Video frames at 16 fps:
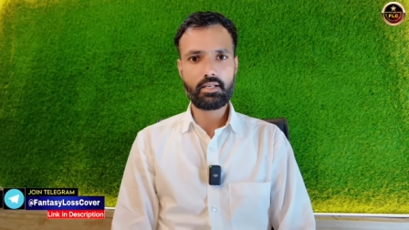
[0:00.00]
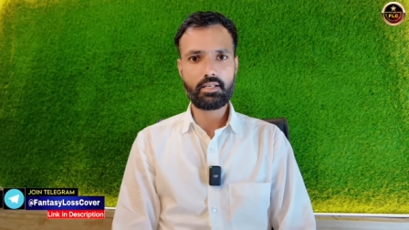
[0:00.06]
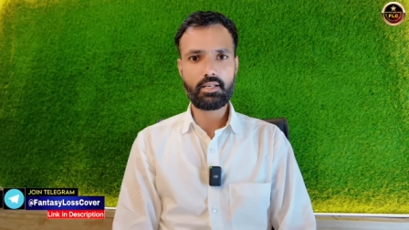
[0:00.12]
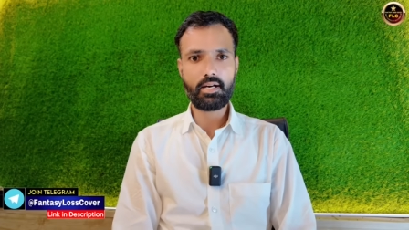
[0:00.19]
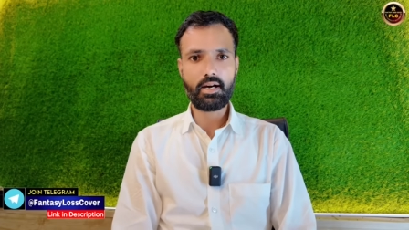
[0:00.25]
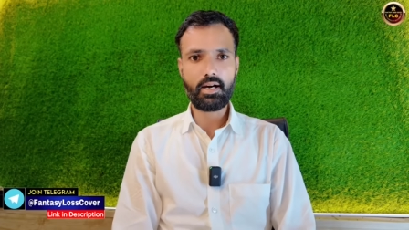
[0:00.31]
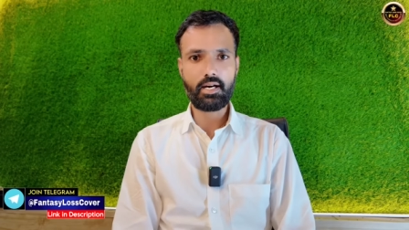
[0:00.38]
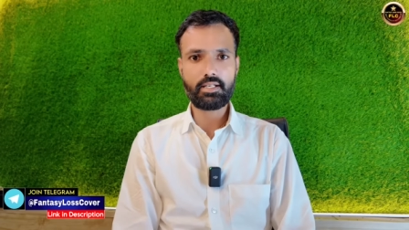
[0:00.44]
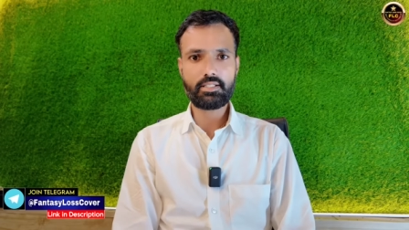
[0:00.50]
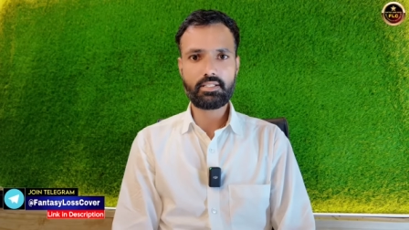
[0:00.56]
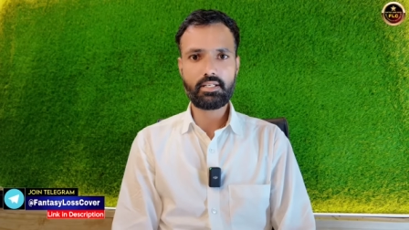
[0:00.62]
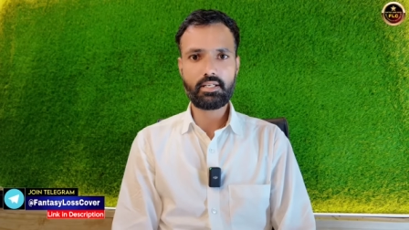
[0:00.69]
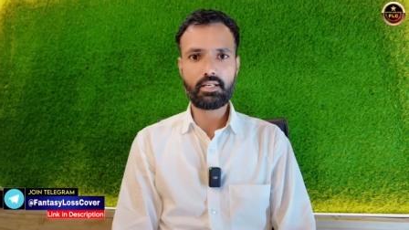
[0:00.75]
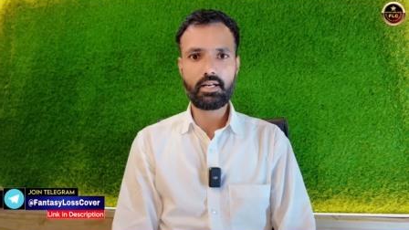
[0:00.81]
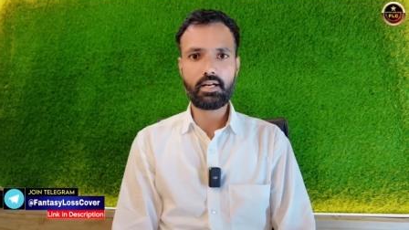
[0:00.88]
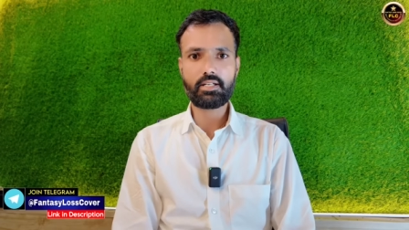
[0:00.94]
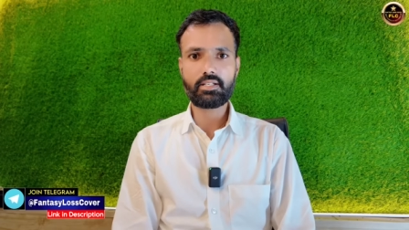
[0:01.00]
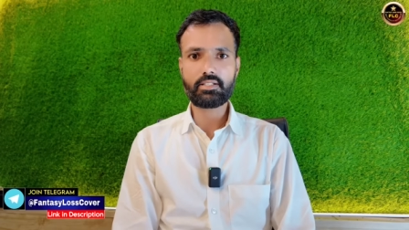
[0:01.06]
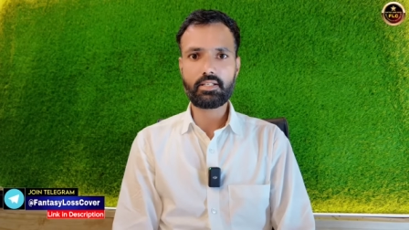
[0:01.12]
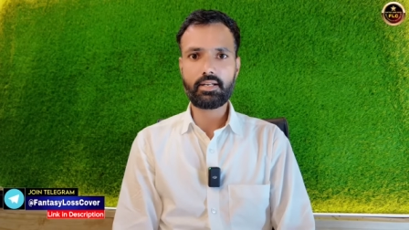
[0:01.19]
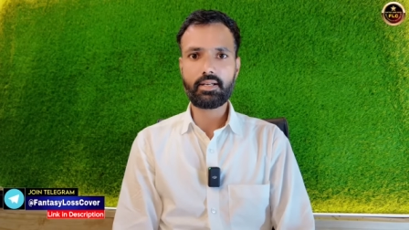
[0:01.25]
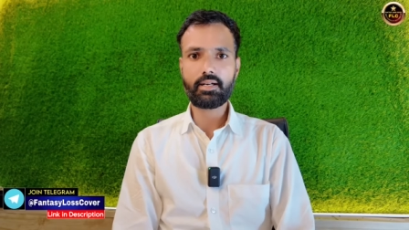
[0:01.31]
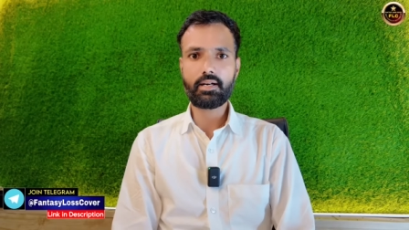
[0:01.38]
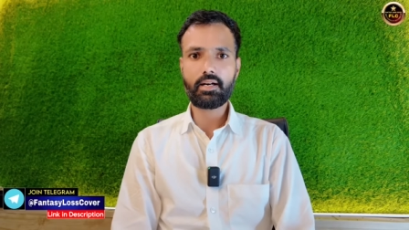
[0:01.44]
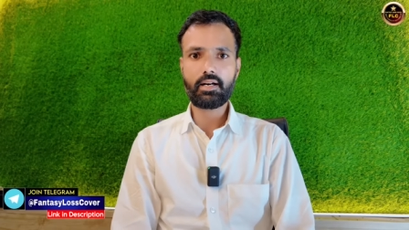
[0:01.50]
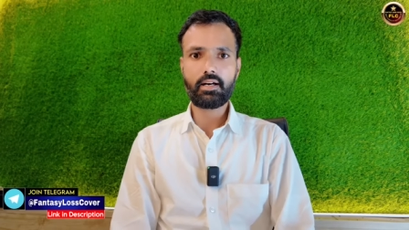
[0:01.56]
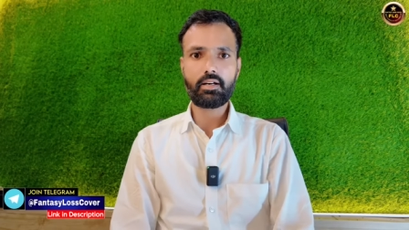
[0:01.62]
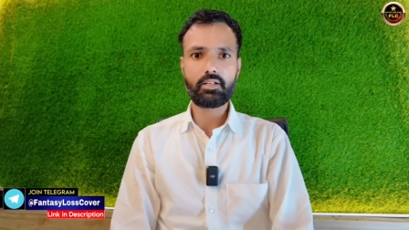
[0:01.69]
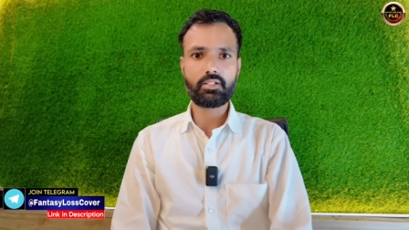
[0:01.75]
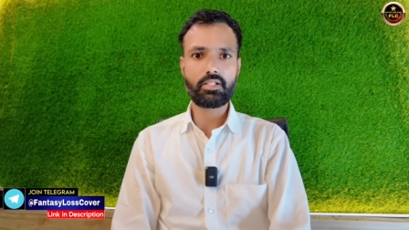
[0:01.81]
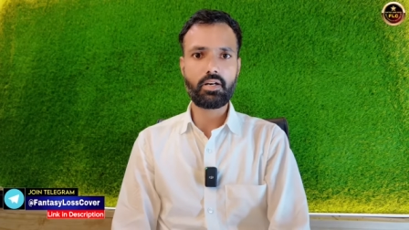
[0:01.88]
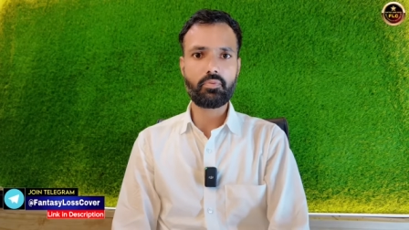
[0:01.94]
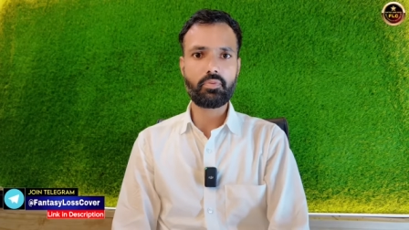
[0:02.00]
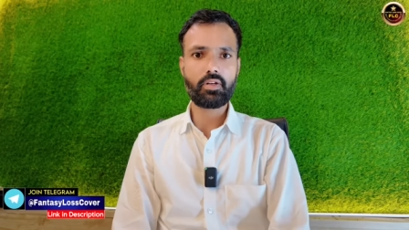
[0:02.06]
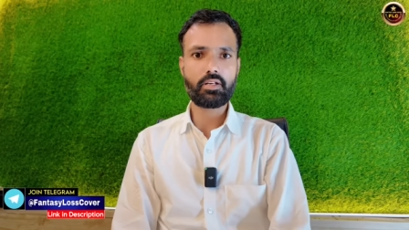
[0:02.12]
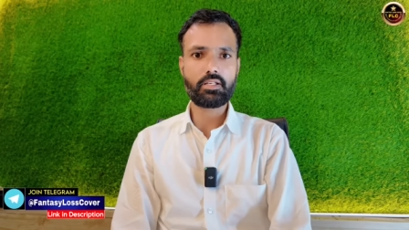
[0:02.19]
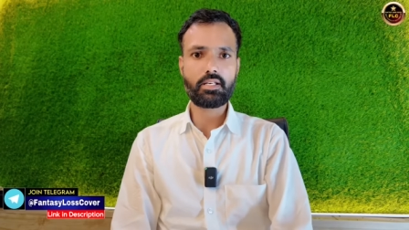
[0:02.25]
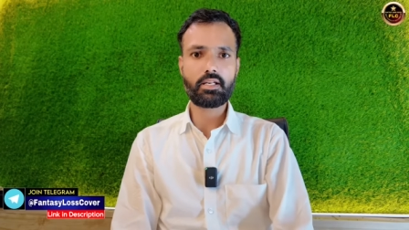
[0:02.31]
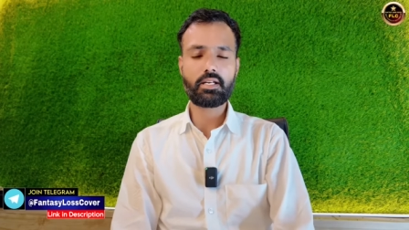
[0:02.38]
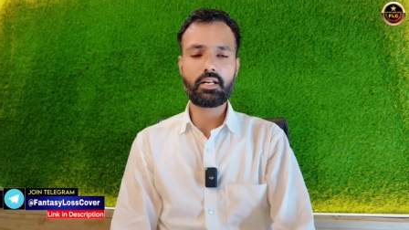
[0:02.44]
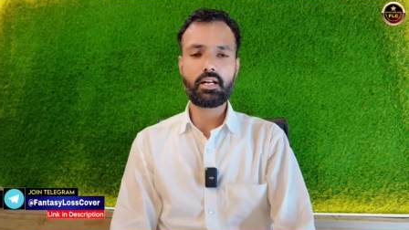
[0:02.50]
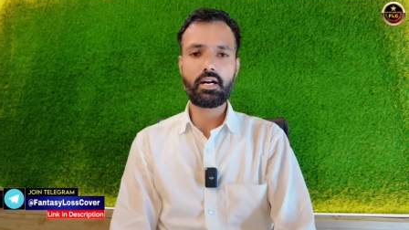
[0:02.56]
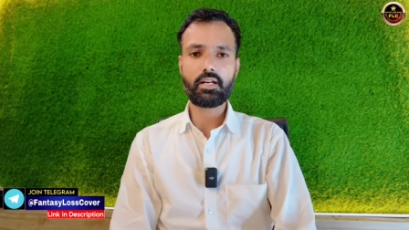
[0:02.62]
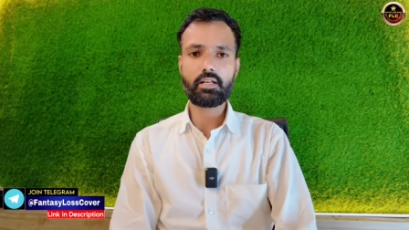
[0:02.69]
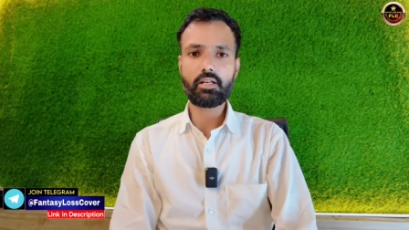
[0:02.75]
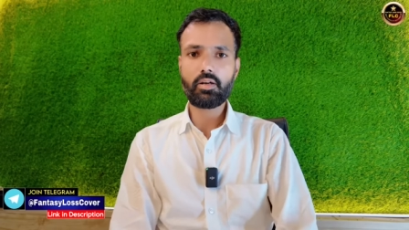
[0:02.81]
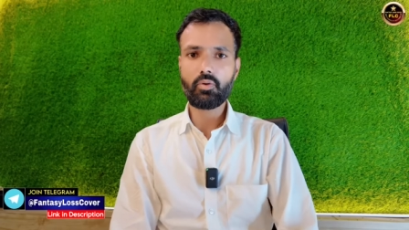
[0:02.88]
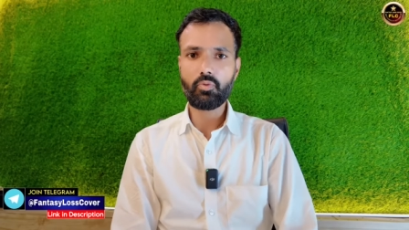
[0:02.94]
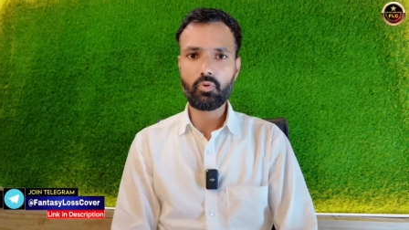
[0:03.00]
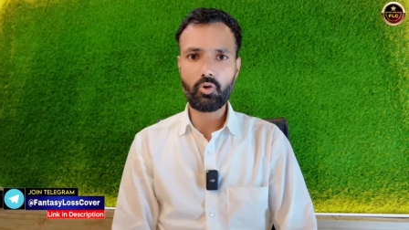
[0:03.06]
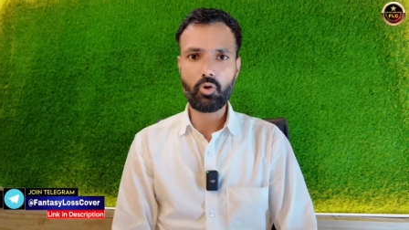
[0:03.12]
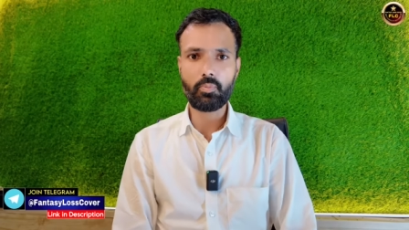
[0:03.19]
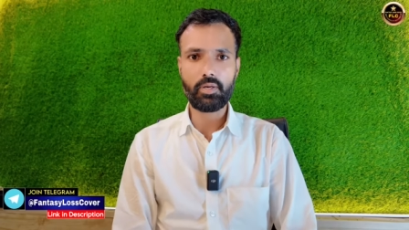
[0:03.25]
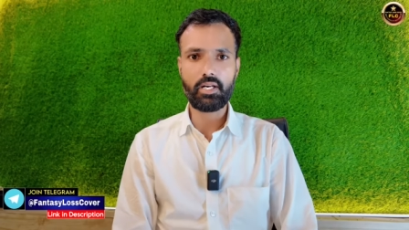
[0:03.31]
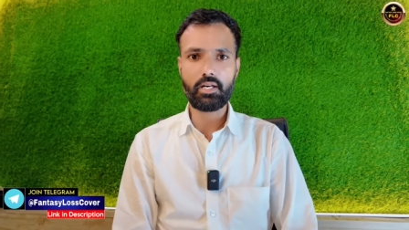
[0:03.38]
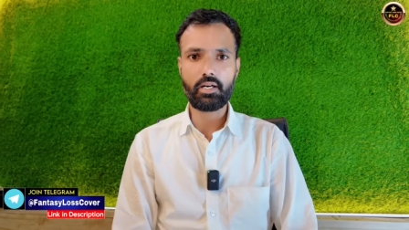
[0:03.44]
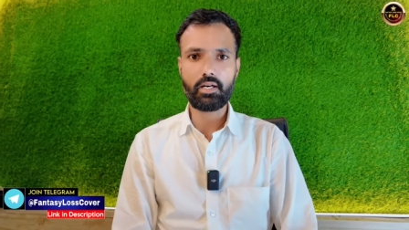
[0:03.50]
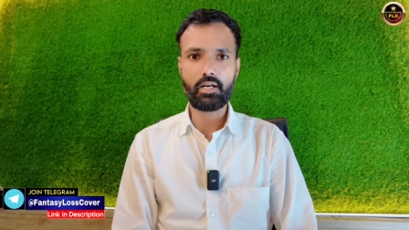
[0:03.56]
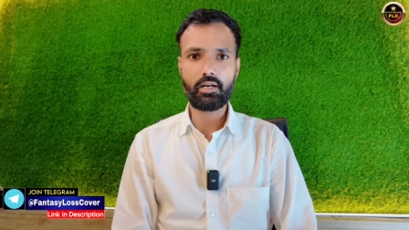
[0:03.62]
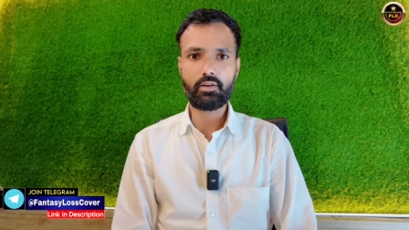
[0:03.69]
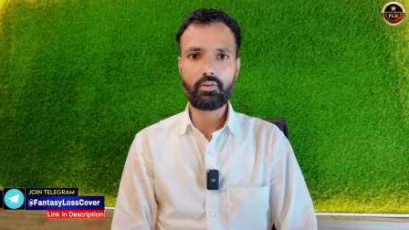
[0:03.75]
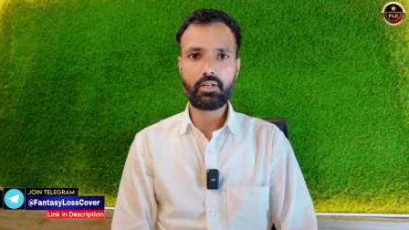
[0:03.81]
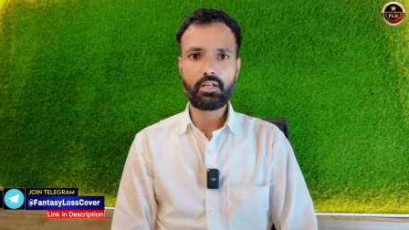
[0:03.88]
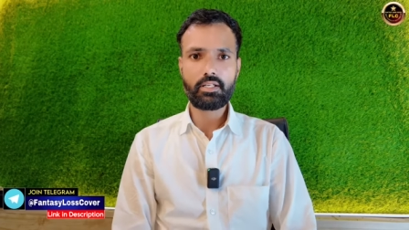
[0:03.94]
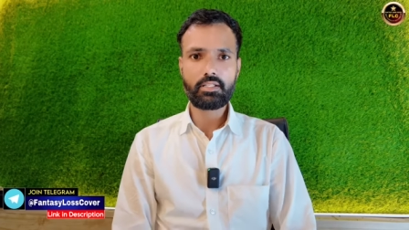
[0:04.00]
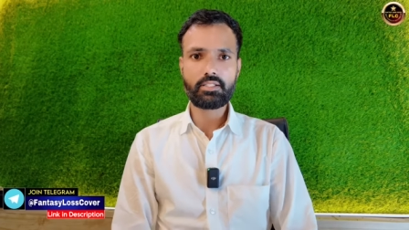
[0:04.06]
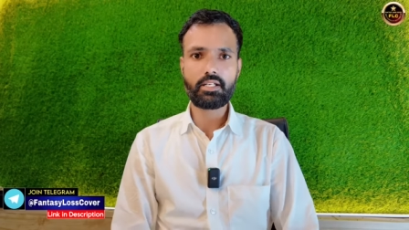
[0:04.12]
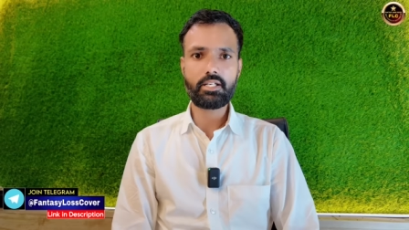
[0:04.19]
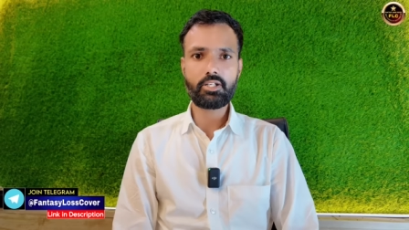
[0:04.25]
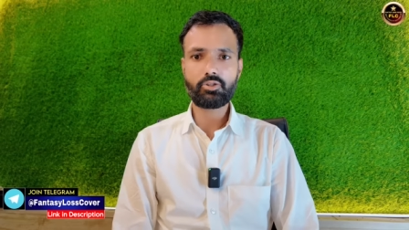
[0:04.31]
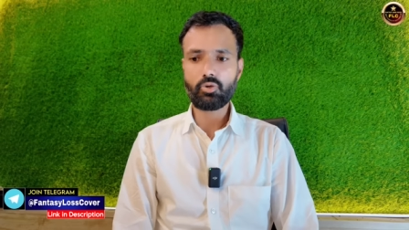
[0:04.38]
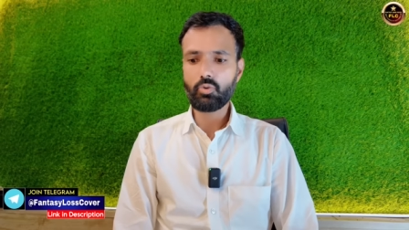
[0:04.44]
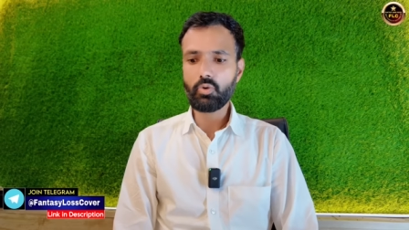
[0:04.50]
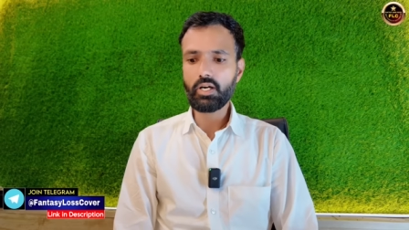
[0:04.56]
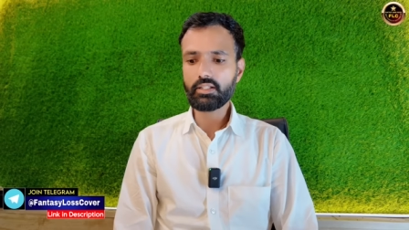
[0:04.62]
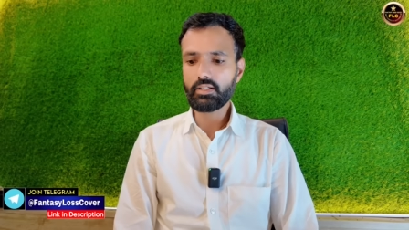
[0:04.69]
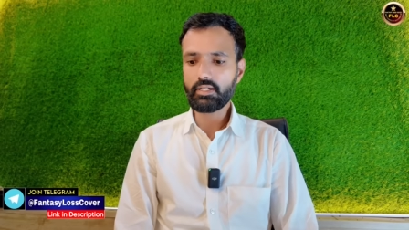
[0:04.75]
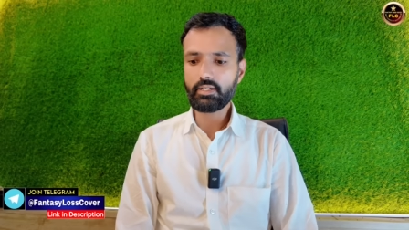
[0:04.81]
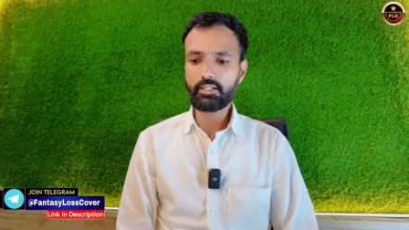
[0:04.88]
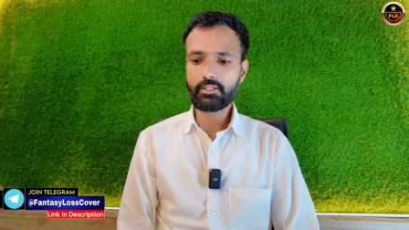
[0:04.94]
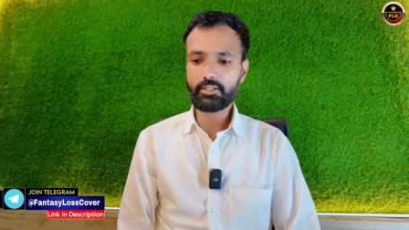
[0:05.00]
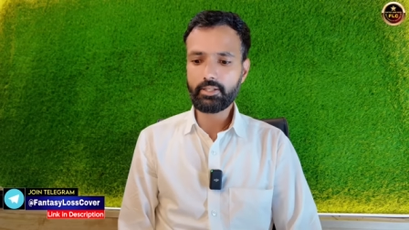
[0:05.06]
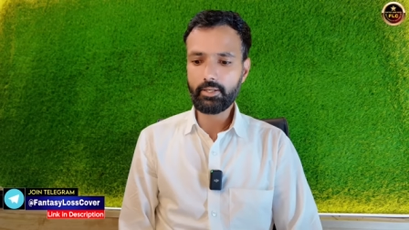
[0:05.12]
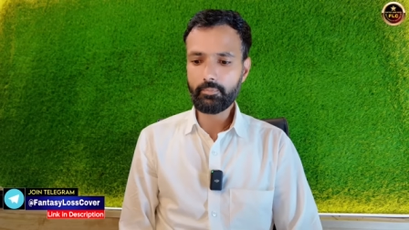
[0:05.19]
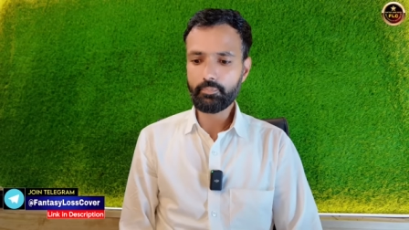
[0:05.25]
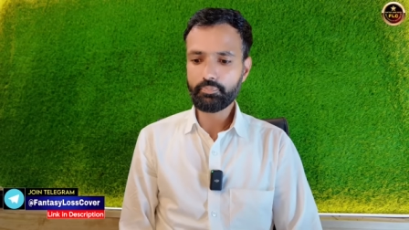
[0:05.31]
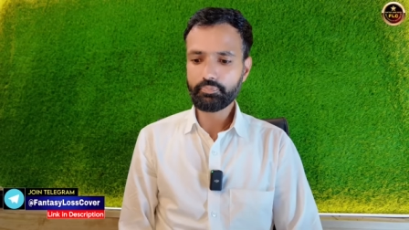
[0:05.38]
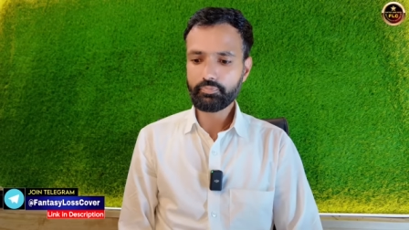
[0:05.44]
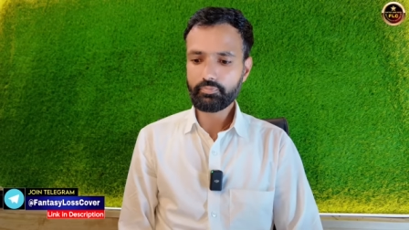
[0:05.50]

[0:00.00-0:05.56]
कि आज ये खिलाड़ी चलेगा या फिर ये खिलाड़ी फ्लोप रहेगा चलिए शुरुआत कर लेते हैं